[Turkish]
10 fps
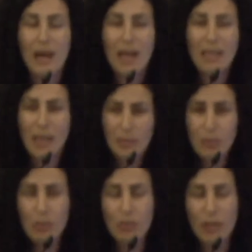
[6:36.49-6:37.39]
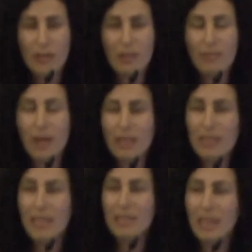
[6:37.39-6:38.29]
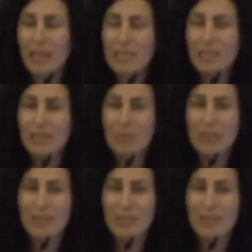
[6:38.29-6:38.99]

anlam gücüne ve hakikat arayışında